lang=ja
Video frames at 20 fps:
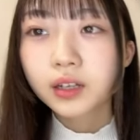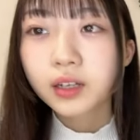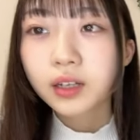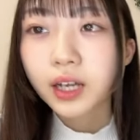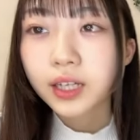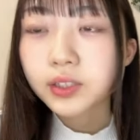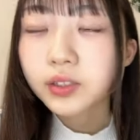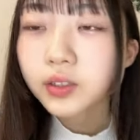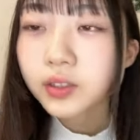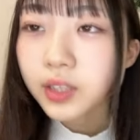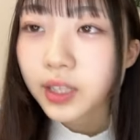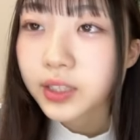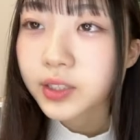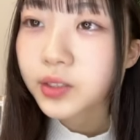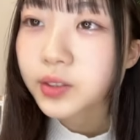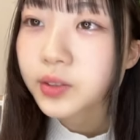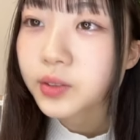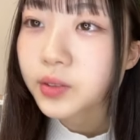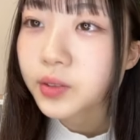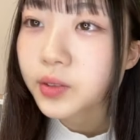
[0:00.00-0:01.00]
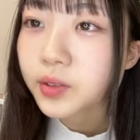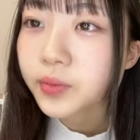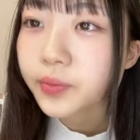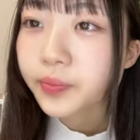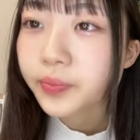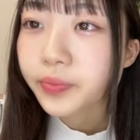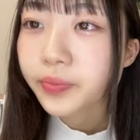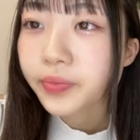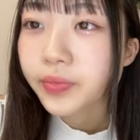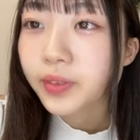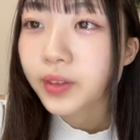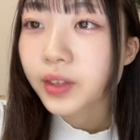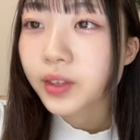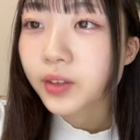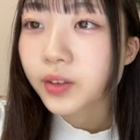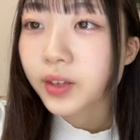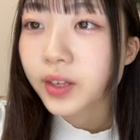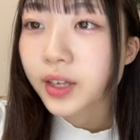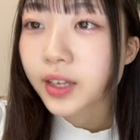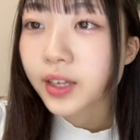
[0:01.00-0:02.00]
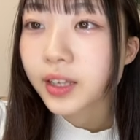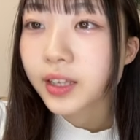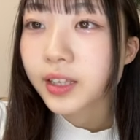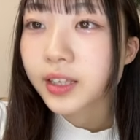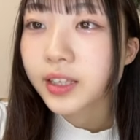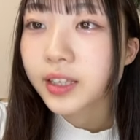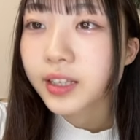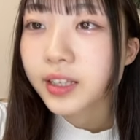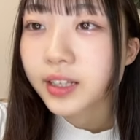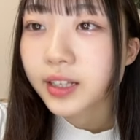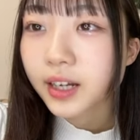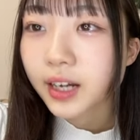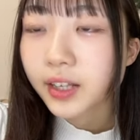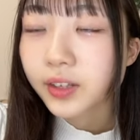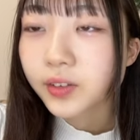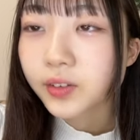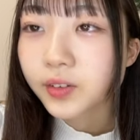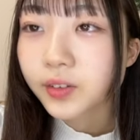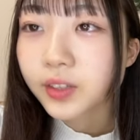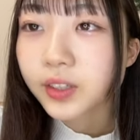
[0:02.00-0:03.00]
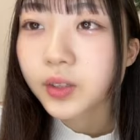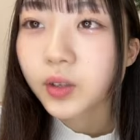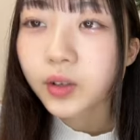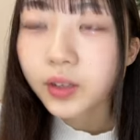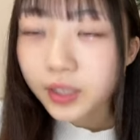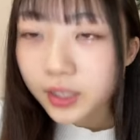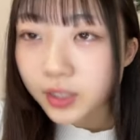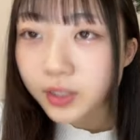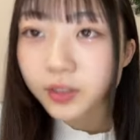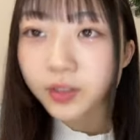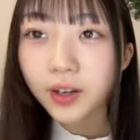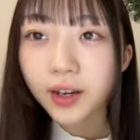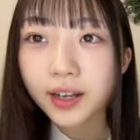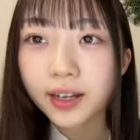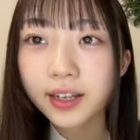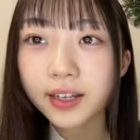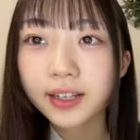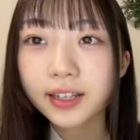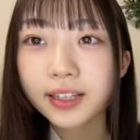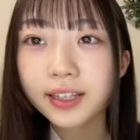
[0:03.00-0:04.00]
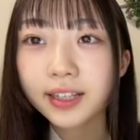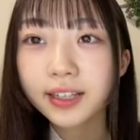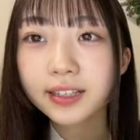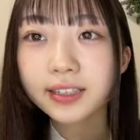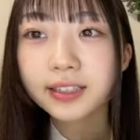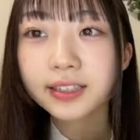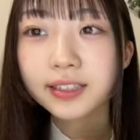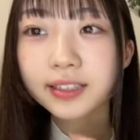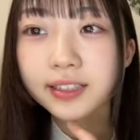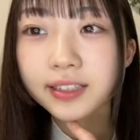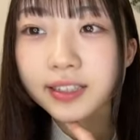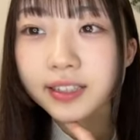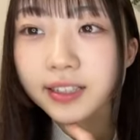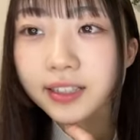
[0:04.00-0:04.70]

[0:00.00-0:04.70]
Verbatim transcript: あそっかそういうことえっとねあの鶏肉の唐揚げです